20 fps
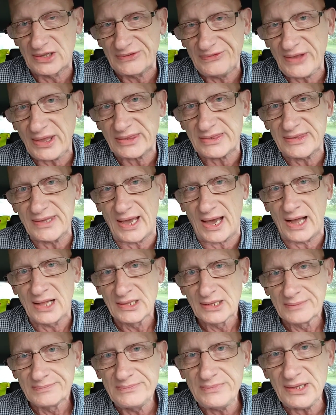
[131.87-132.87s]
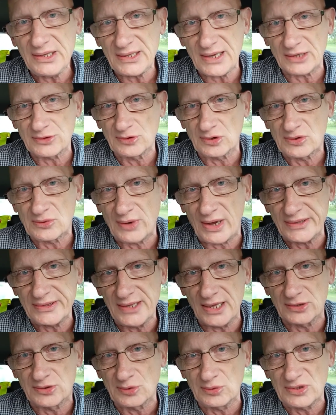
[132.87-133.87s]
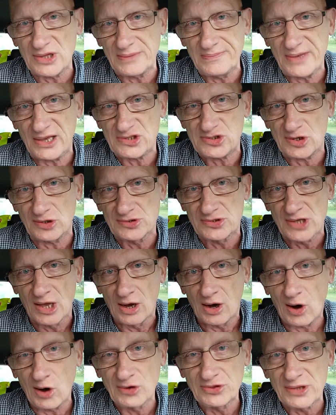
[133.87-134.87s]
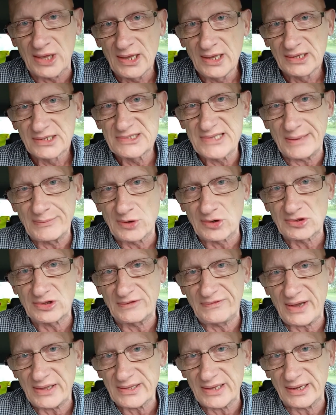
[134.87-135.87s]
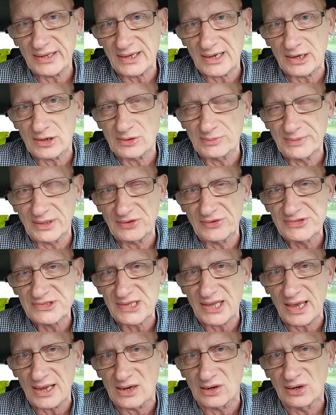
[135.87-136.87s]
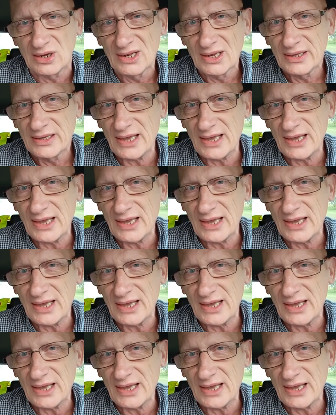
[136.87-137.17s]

kwietnia, mija dokładnie drugi miesiąc od zamordowania Ryka Romanowskiego.